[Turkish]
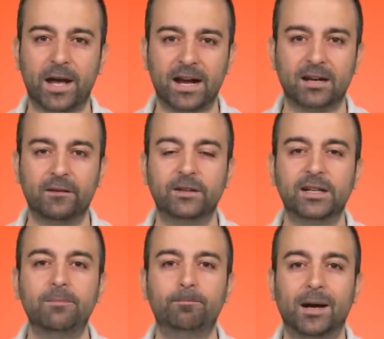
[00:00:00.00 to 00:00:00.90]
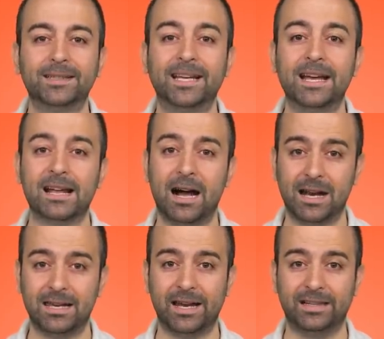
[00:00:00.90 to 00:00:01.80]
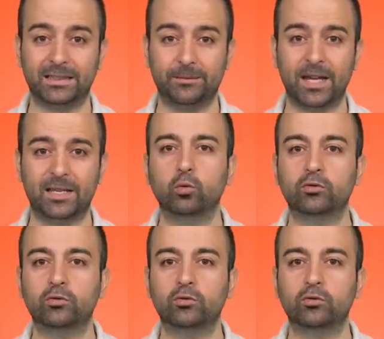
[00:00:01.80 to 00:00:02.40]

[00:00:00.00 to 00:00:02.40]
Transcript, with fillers: para paragrafları maddeler haline getirmek.